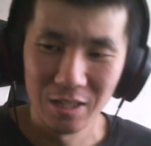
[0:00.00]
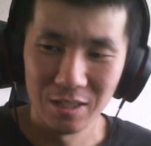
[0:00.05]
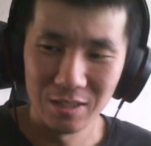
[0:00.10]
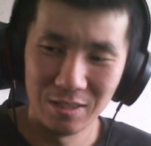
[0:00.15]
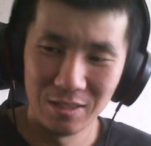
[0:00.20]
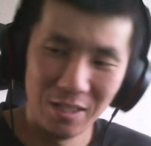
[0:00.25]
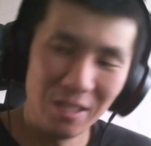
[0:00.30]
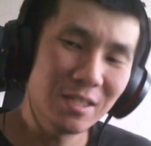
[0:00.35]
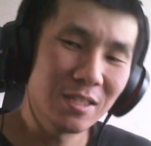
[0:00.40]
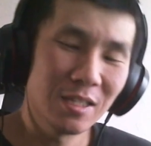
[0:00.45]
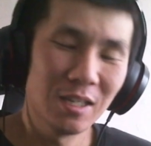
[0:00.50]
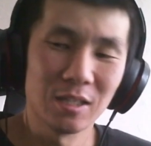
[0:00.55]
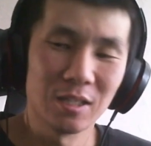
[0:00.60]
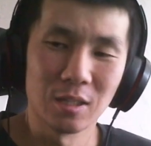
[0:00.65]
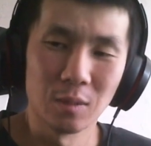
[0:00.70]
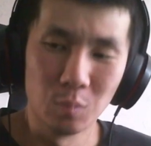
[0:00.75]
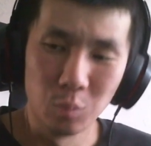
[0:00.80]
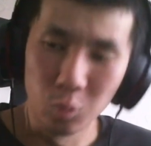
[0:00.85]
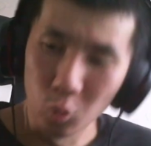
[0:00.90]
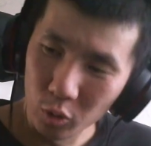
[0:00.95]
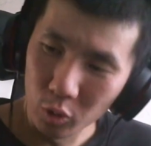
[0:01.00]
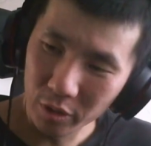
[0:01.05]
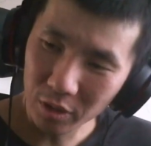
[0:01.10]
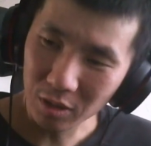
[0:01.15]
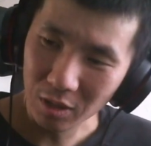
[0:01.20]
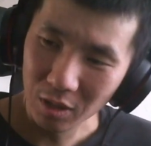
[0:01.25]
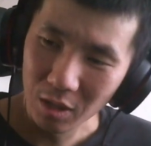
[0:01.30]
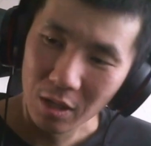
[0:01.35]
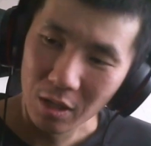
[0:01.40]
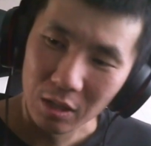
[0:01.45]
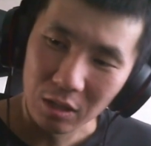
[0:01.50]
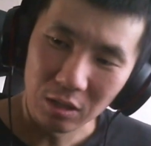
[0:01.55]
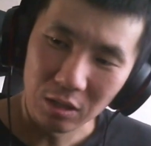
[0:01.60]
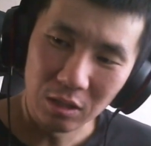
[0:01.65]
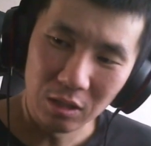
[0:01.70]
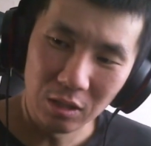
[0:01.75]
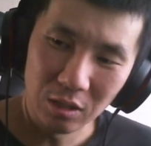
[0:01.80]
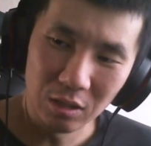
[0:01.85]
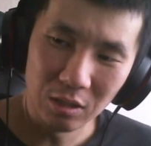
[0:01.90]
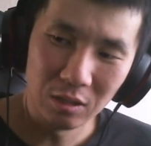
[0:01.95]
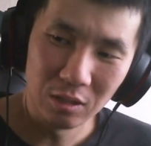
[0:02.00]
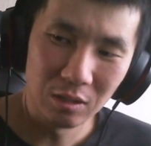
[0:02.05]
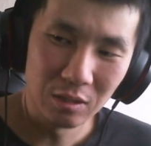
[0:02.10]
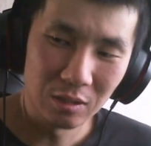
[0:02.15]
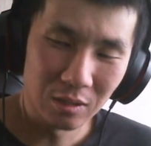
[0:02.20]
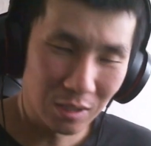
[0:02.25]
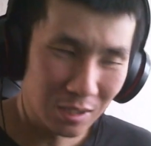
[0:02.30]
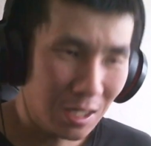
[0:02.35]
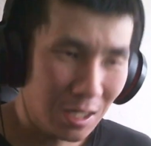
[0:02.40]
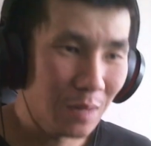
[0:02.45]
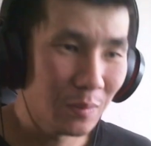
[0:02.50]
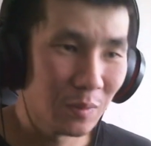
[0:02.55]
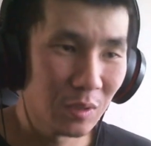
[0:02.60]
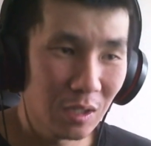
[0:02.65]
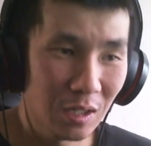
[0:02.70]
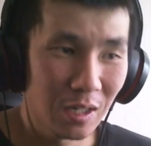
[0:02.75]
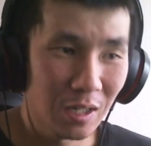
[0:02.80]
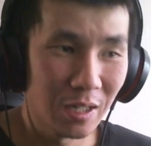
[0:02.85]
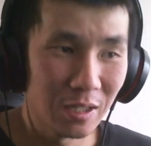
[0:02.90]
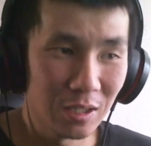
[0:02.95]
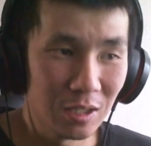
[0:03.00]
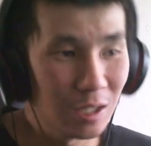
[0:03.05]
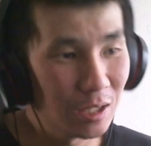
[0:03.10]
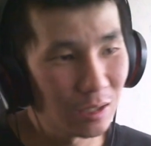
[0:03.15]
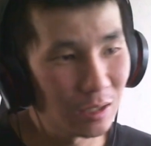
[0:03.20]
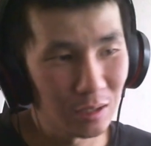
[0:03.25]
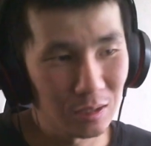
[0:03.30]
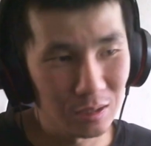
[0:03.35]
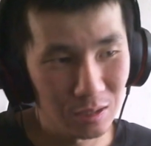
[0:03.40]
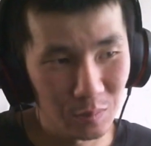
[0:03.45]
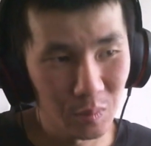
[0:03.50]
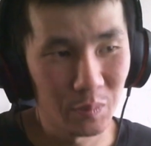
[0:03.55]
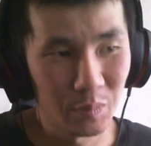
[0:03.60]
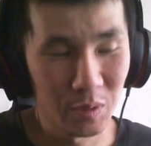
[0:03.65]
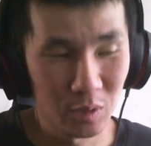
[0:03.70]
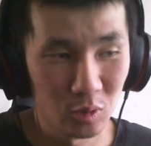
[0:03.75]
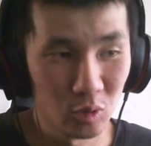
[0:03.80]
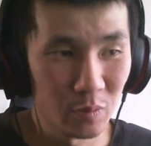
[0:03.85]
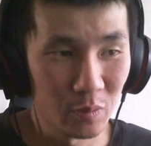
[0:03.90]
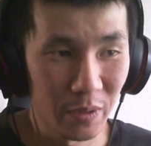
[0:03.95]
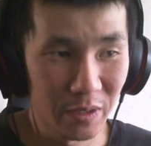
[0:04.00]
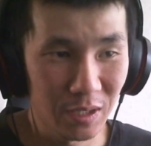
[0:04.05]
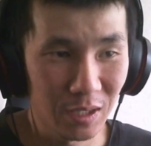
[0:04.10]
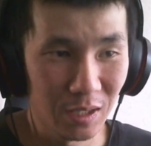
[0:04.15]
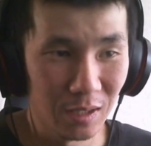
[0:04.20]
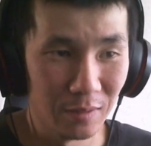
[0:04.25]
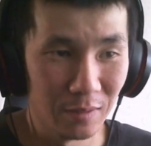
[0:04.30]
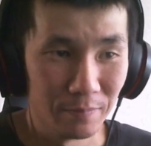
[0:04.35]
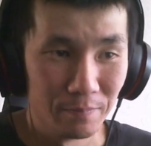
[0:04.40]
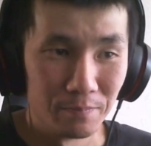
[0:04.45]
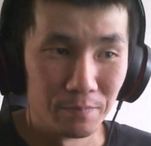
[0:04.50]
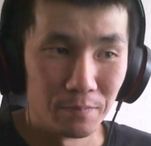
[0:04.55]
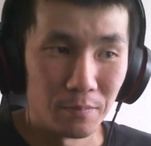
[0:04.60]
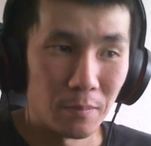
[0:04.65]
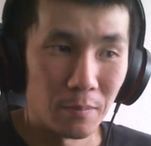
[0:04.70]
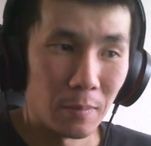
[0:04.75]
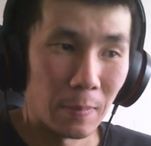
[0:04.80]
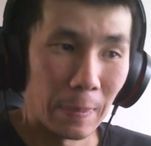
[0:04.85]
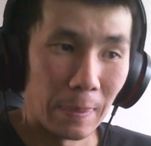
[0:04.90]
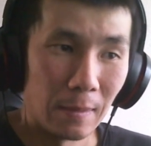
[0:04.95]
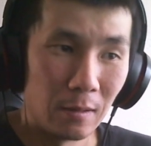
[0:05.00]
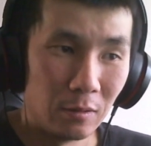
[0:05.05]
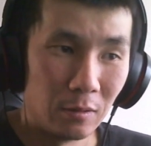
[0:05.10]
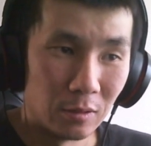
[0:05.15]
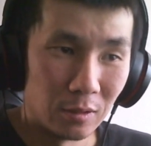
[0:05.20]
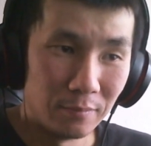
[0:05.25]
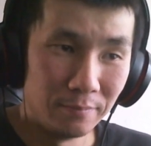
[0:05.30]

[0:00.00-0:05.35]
Здесь это будет, и на самом деле они это типа предусмотрели. Вот.